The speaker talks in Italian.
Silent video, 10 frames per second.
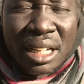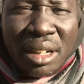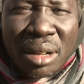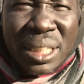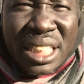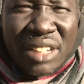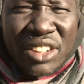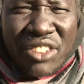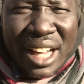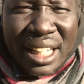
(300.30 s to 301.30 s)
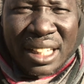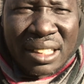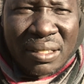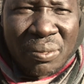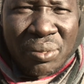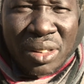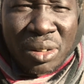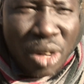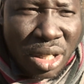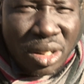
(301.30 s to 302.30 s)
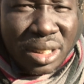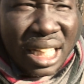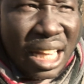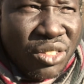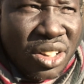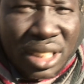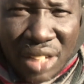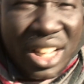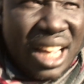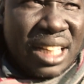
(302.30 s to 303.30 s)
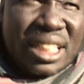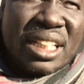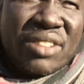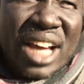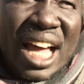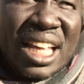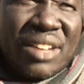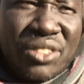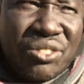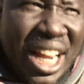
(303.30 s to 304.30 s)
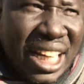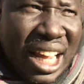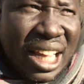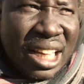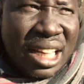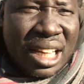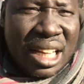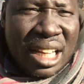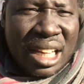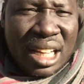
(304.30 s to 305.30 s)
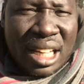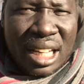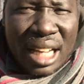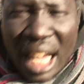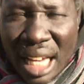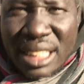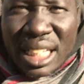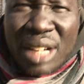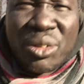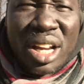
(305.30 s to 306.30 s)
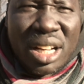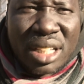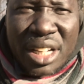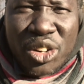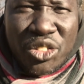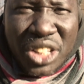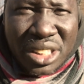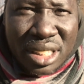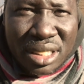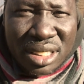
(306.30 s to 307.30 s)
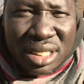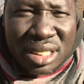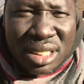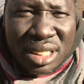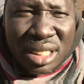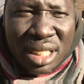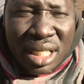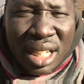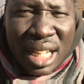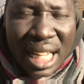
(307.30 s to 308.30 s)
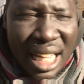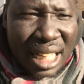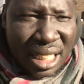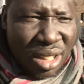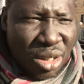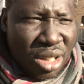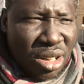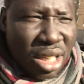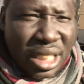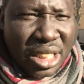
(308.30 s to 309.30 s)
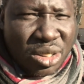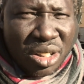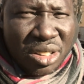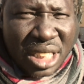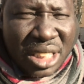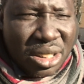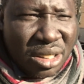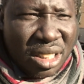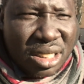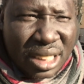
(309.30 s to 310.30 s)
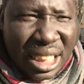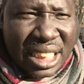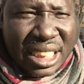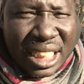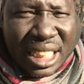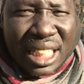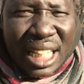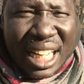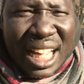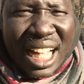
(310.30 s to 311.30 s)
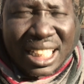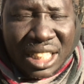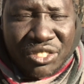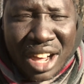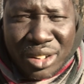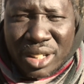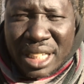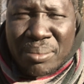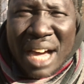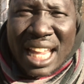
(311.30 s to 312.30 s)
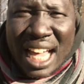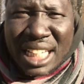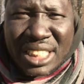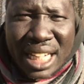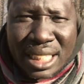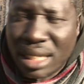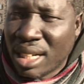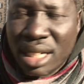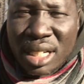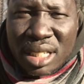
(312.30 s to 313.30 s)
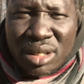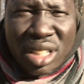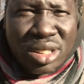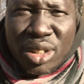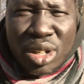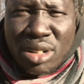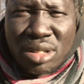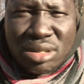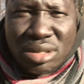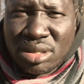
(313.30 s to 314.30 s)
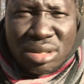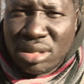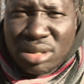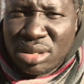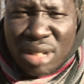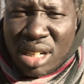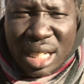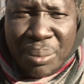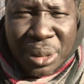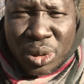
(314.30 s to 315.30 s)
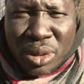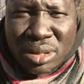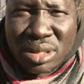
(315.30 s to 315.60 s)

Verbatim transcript: come si deve fare? Quando non c'è lavoro deve, deve a vendere. E, è quello che io ho visto. E quello che loro dito, dicono, che le ragazzi fanno di male alle gente. Questo io non, non, non lo capisco.